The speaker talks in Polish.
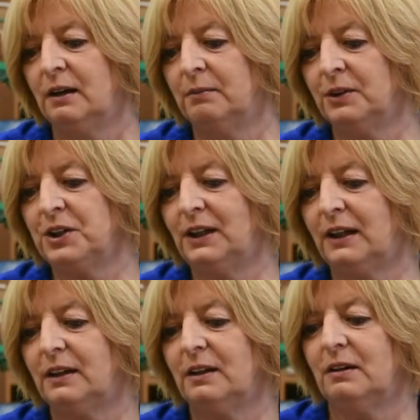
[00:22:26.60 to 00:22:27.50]
może
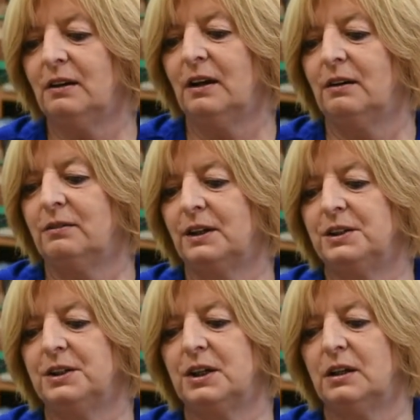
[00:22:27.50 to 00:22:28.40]
dlatego
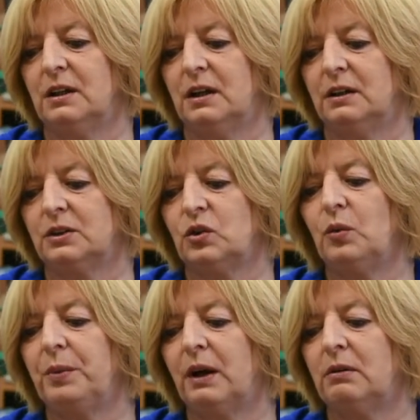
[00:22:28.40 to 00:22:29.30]
właśnie, że
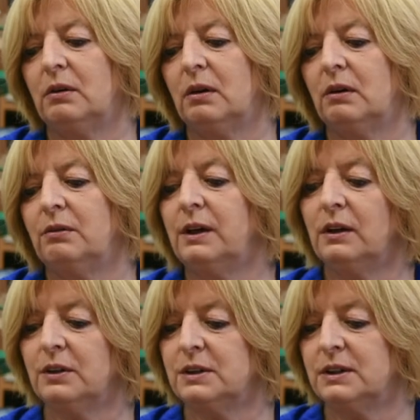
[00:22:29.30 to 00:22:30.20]
skupiał
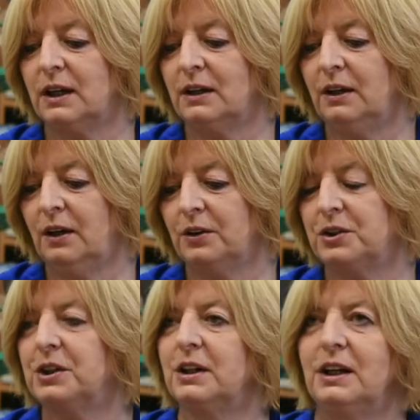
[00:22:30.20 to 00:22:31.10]
wielość cech i
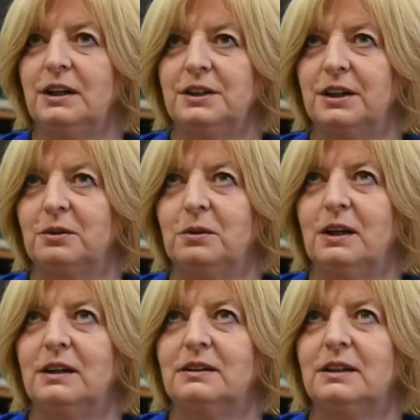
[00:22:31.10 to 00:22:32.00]
rozstrzygnięcie,
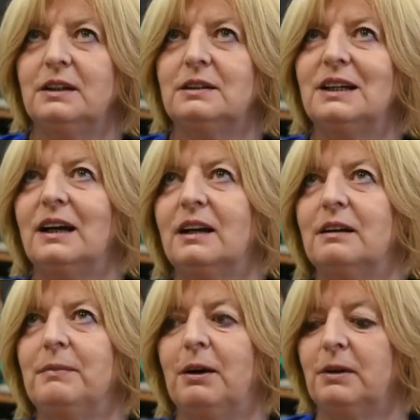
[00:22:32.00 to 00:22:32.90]
które z tych cech
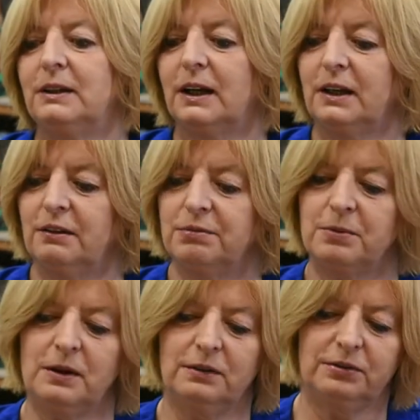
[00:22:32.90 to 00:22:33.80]
miały taki
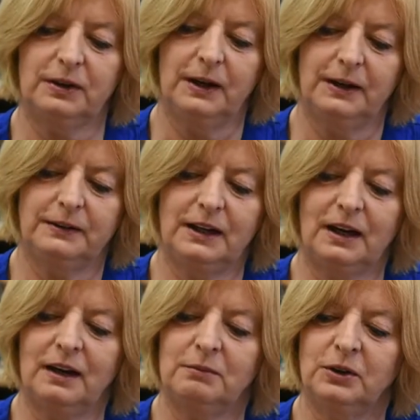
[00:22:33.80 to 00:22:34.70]
wpływ
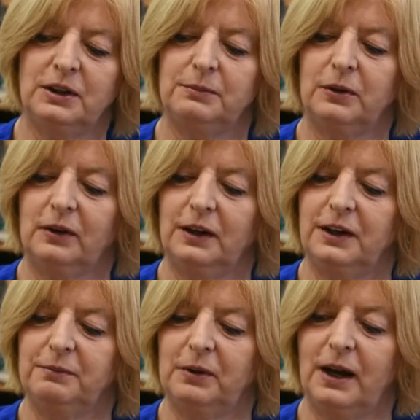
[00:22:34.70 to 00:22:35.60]
na młode
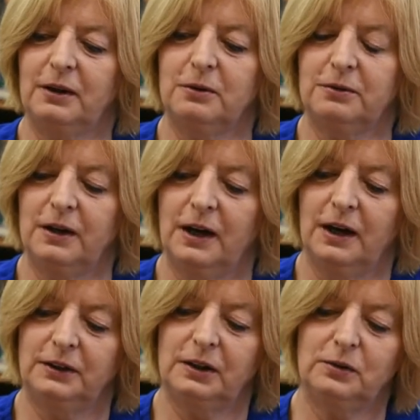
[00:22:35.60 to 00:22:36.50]
pokolenie Polaków,
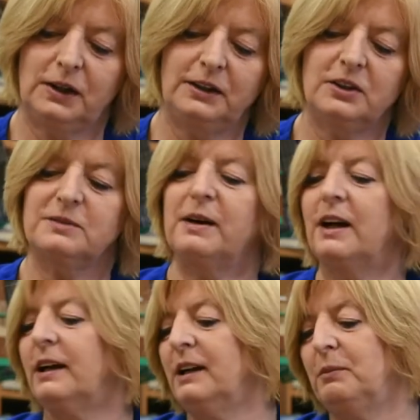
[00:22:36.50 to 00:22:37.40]
to tutaj to
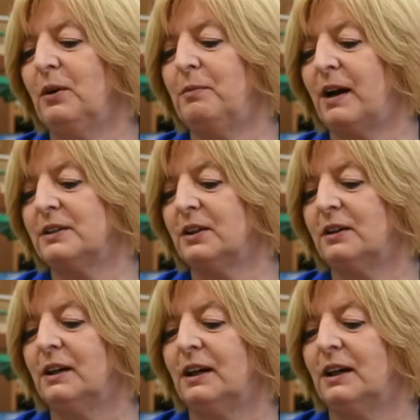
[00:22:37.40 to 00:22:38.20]
zmaganie było bardzo,